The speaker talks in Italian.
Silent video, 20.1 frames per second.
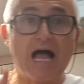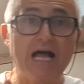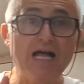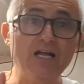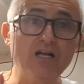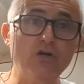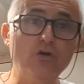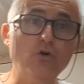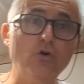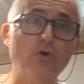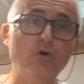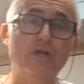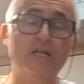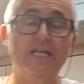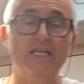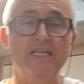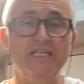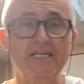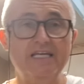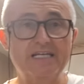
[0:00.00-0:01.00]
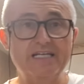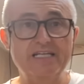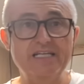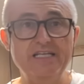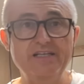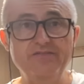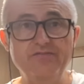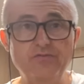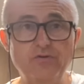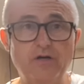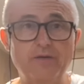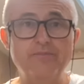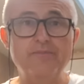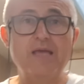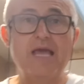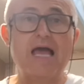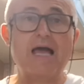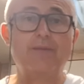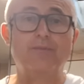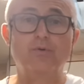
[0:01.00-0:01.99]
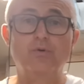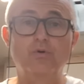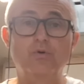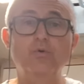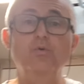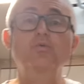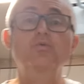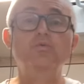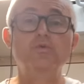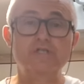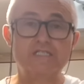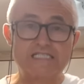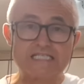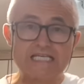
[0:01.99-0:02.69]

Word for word: Ancora in arrivo abbiamo un